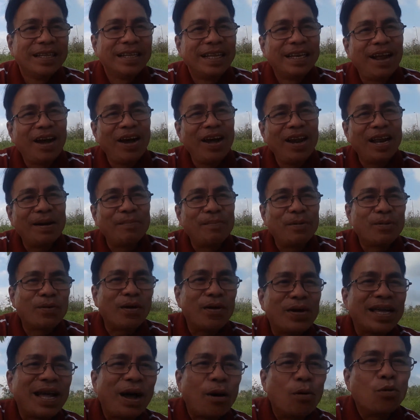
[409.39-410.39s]
thì đó là một
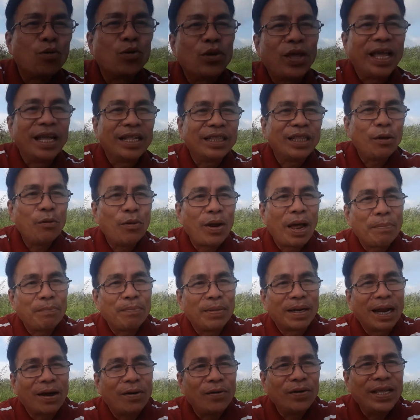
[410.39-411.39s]
cái câu chuyện tiếu
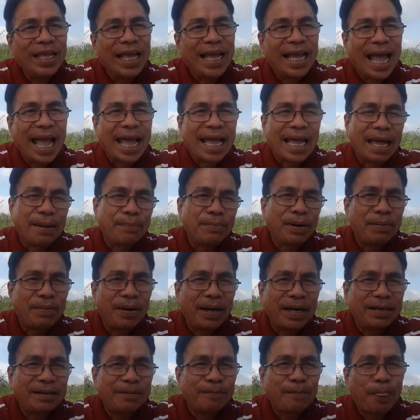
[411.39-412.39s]
lâm mà nói về nghề nghiệp các
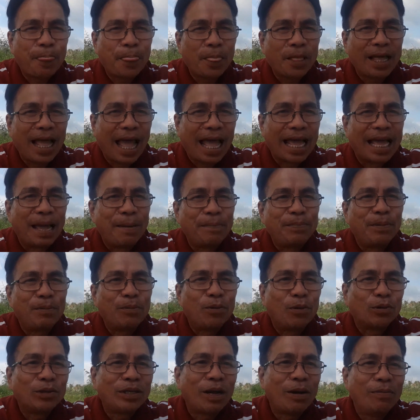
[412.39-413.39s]
bạn nghề nghiệp
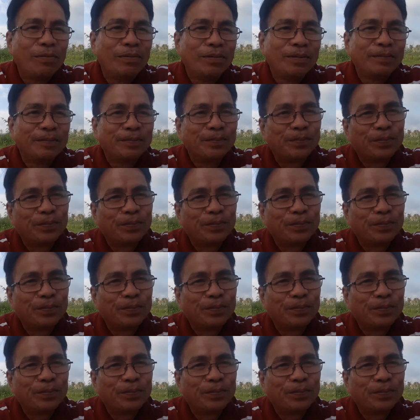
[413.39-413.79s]
trong cuộc sống